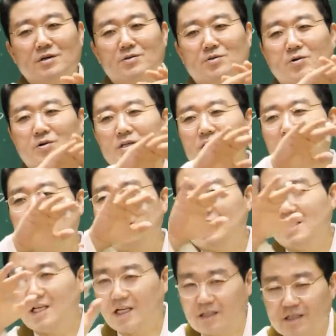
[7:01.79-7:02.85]
것도 이
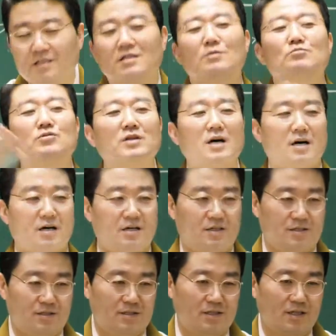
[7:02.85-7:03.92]
진리에서 전부
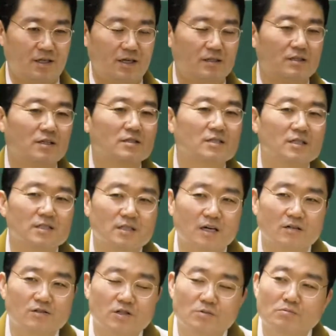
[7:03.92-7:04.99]
다한 것이다.
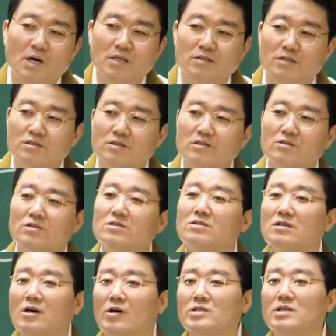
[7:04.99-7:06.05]
천만 경전이 어디서
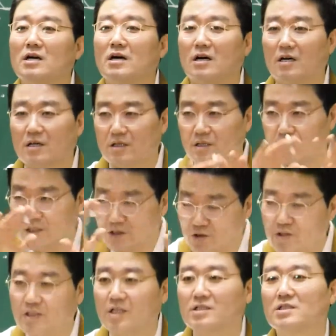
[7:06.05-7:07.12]
나왔냐? 이런
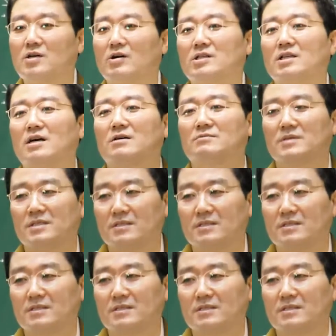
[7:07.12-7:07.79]
사에서 이 나왔다.